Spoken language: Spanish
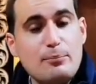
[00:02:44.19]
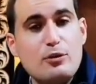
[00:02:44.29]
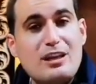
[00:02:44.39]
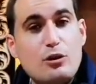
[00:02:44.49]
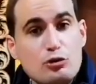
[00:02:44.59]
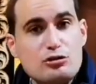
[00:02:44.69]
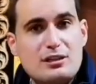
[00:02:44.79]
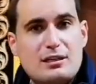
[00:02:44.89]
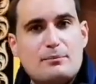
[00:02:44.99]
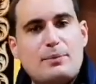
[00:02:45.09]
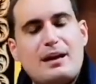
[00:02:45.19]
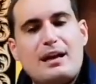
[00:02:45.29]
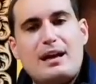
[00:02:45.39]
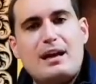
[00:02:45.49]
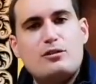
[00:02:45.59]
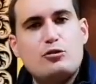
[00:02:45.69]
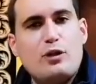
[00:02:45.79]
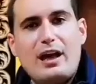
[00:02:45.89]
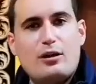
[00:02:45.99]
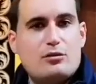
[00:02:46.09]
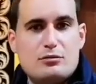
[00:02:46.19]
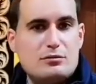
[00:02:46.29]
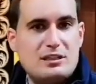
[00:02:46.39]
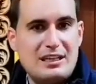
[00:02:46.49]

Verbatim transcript: tipo de coste para el ciudadano,